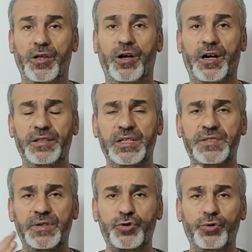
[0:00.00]
Hadis
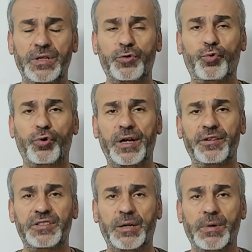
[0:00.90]
ve sünnet
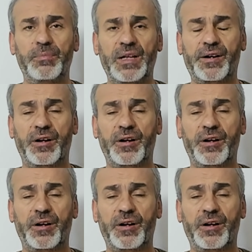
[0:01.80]
Kur'an'ı tamamlar.